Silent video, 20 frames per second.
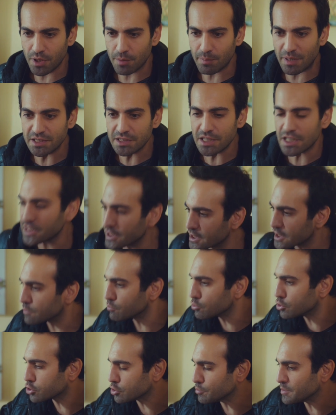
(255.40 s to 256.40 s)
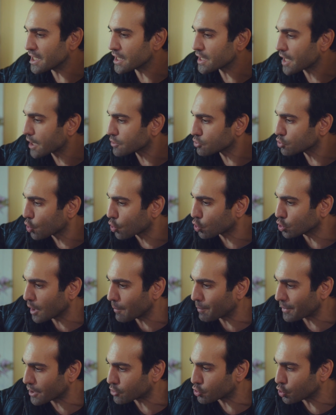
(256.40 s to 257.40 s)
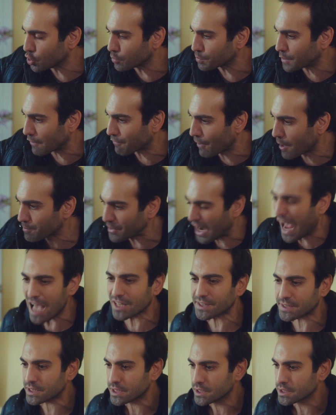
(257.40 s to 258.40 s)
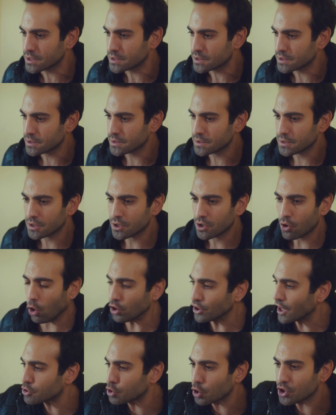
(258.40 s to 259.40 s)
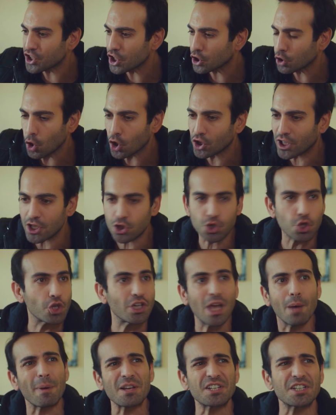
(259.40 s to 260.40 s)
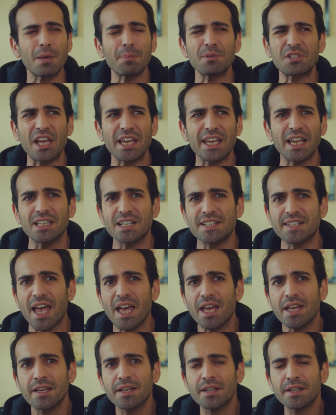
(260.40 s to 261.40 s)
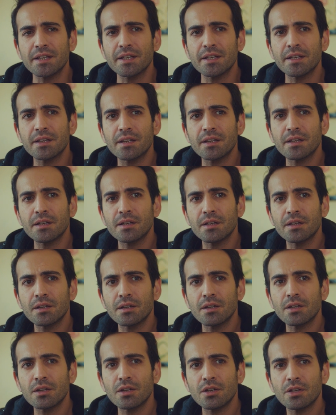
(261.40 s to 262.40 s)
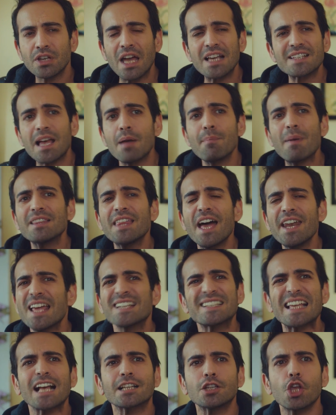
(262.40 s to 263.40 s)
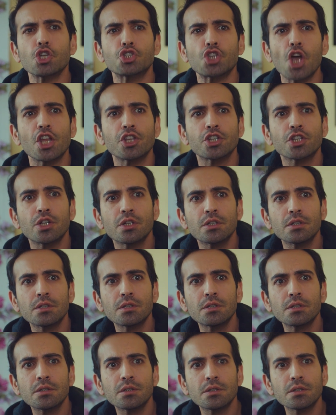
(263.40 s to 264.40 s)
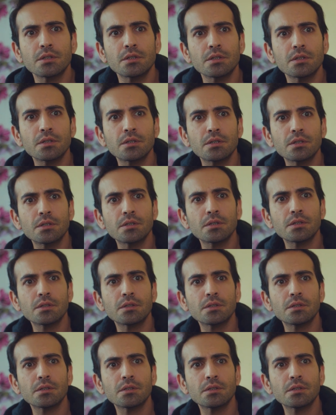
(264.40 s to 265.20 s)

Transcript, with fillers: ya. Ben de anlamıyorum ya. Her gün okula bırakıyorum. Kafam rahat. Ondan sonra çıkıyor, kaçıyor. Ya başına bir şey gelirse? Ya sen benden ne saklıyorsun? Tamam be oğlum ya.